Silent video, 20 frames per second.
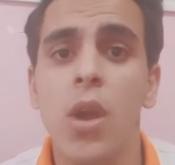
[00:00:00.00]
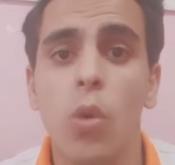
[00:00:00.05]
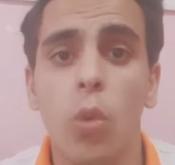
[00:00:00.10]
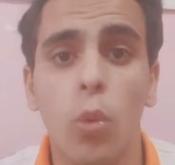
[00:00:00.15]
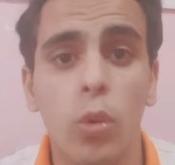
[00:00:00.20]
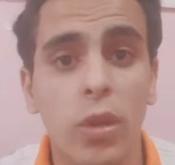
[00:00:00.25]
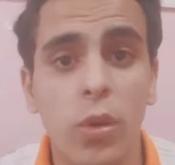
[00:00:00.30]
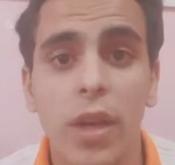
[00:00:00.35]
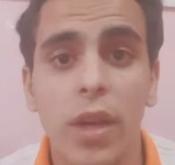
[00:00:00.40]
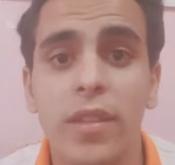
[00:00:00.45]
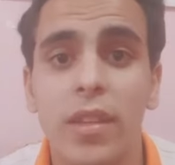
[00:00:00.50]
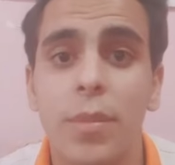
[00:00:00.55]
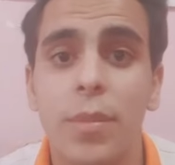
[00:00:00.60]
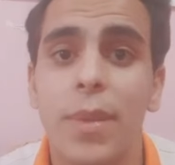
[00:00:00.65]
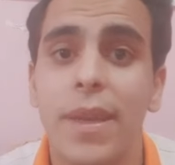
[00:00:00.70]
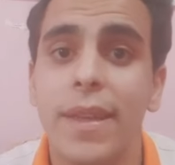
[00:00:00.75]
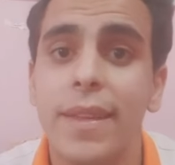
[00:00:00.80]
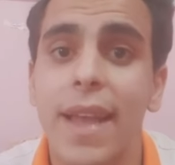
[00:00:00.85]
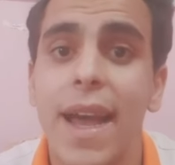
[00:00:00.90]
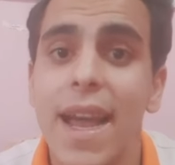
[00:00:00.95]
ودلوقتي
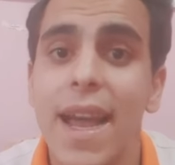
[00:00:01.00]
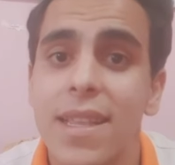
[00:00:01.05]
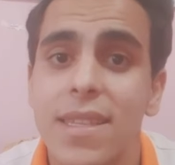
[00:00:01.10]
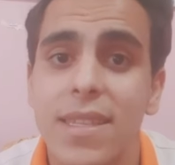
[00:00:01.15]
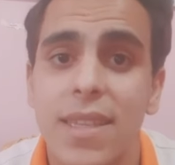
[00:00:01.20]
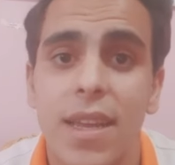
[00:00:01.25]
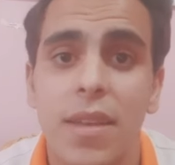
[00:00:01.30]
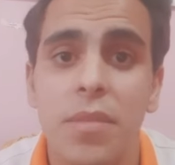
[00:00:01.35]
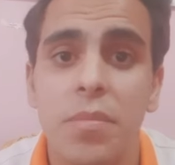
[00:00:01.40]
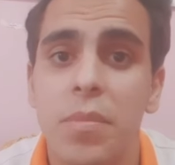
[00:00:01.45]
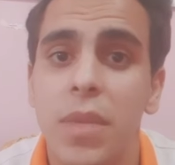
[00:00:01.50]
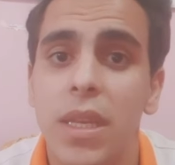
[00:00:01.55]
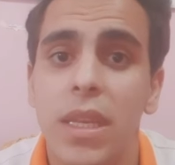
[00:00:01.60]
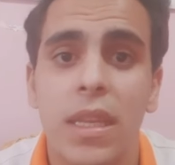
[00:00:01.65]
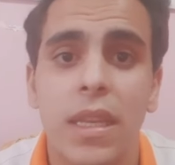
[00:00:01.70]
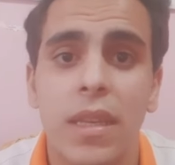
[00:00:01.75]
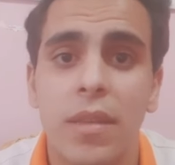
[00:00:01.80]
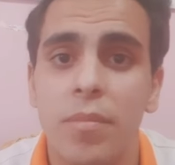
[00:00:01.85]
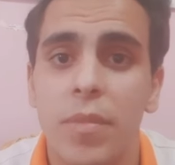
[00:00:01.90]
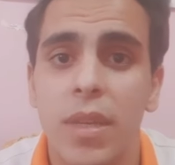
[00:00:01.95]
بقت احسن
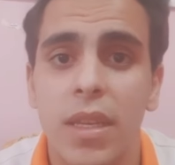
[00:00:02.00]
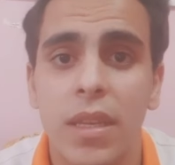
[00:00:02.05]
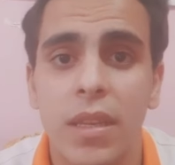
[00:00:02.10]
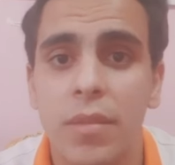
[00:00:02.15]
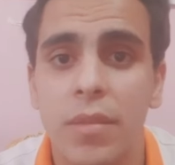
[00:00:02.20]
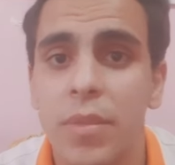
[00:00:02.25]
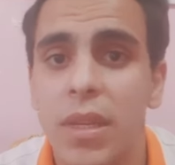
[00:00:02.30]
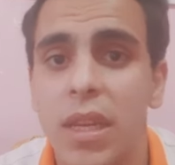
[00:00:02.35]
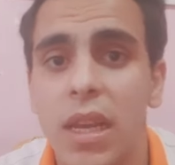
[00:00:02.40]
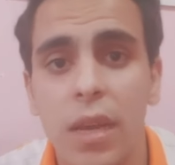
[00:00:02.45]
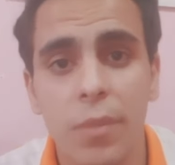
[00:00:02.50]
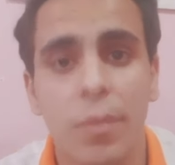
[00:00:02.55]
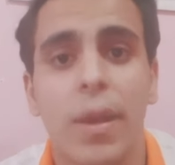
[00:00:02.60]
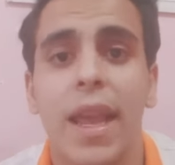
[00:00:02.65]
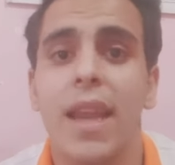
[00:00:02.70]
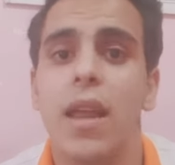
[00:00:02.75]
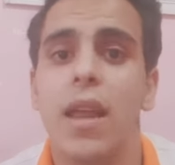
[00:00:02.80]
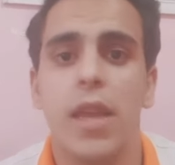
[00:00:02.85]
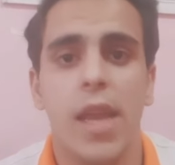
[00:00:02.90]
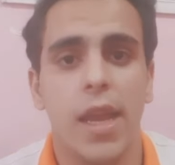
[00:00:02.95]
من من من
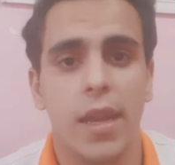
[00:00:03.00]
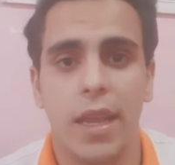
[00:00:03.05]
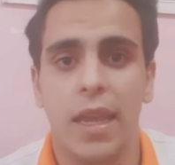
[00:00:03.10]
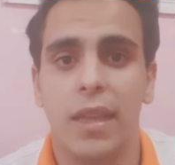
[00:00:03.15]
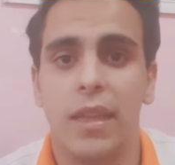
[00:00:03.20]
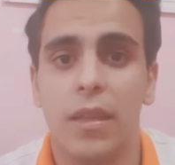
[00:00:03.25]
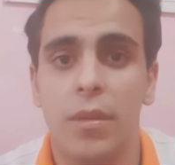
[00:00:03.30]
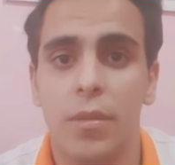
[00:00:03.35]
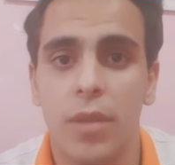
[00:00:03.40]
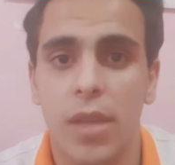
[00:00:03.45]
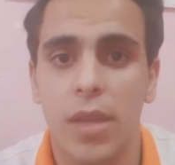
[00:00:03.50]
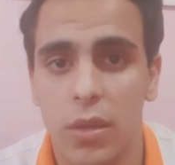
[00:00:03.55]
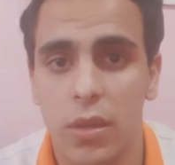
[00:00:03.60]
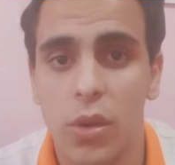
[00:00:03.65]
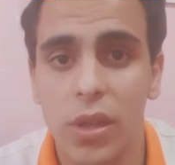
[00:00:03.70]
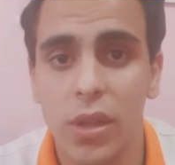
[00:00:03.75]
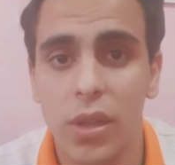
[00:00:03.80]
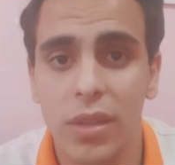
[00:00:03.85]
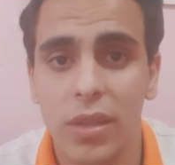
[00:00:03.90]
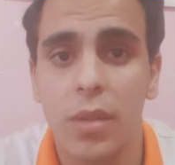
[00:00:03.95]
المكان يعني كانت يعني
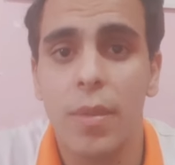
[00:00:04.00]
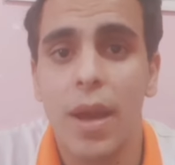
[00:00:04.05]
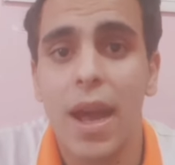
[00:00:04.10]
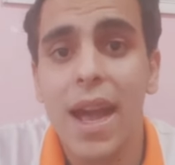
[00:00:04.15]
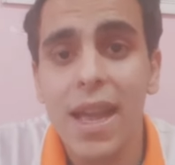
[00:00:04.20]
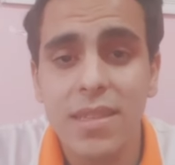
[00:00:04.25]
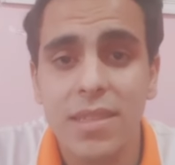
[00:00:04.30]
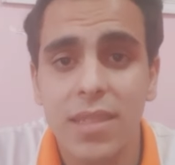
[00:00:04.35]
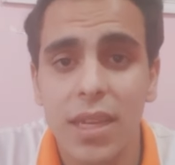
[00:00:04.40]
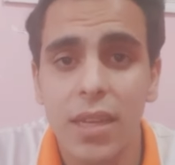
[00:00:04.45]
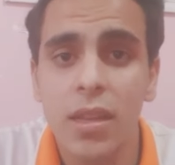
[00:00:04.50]
دلوقتي هتبقى احسن